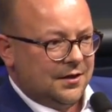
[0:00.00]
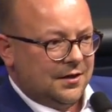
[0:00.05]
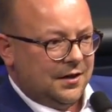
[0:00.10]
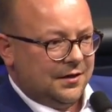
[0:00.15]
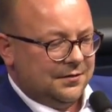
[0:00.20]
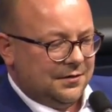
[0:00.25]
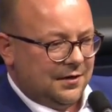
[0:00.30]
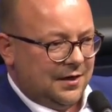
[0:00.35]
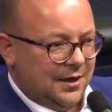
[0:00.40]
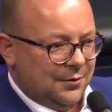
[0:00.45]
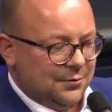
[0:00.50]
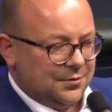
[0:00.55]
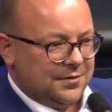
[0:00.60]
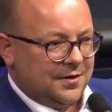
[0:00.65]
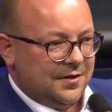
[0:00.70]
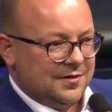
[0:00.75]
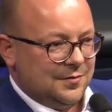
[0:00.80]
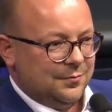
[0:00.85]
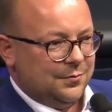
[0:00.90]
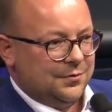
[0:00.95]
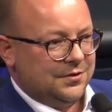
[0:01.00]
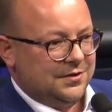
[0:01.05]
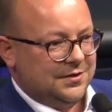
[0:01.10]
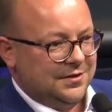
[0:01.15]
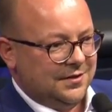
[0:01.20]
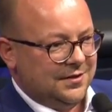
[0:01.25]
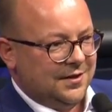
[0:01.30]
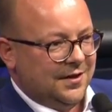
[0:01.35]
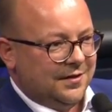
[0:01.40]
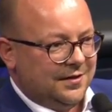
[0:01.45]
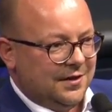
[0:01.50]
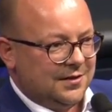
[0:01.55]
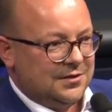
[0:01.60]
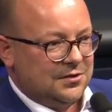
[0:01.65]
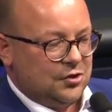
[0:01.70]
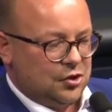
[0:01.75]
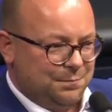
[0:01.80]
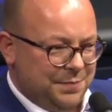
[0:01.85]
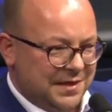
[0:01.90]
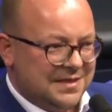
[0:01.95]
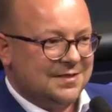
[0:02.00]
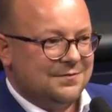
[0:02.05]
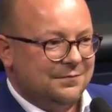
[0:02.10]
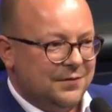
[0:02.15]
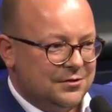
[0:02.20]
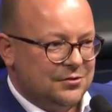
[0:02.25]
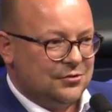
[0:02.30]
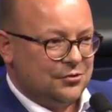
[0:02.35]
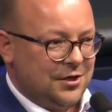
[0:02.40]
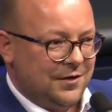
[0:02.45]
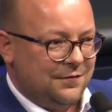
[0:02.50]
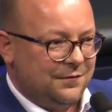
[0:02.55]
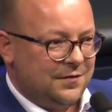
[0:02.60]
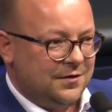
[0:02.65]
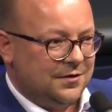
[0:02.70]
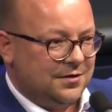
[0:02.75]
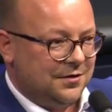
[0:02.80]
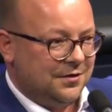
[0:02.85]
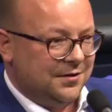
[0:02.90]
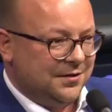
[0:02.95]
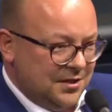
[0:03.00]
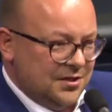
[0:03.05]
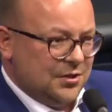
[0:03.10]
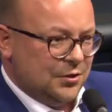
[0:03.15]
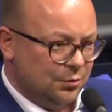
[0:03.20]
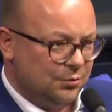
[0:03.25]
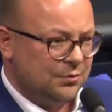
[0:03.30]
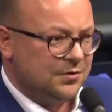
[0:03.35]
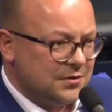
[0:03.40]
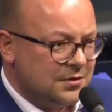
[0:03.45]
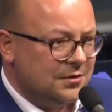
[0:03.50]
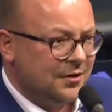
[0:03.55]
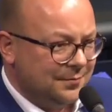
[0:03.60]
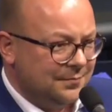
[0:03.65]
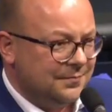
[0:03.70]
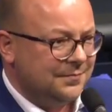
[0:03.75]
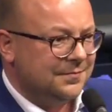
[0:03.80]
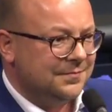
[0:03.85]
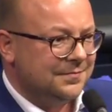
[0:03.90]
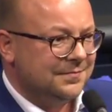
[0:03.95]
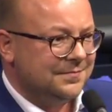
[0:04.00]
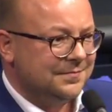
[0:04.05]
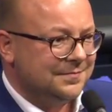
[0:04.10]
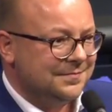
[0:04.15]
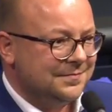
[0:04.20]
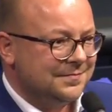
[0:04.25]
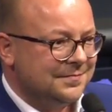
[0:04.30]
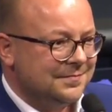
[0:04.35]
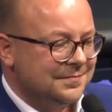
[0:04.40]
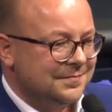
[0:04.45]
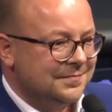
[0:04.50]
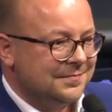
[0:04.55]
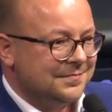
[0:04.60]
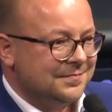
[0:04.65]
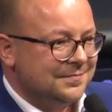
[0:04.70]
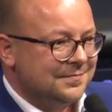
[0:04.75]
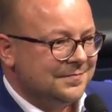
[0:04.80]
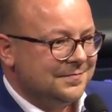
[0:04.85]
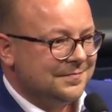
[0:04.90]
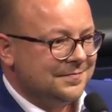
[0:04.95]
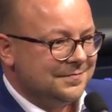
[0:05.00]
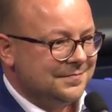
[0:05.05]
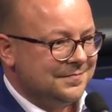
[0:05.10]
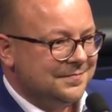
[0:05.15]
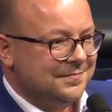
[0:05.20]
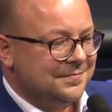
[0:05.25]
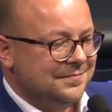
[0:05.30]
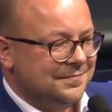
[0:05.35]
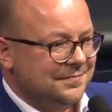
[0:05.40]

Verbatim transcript: an ihrer ausgrenzenden Politik, dass Spitzenwissenschaftler nicht zu uns kommen? Das ist ja wohl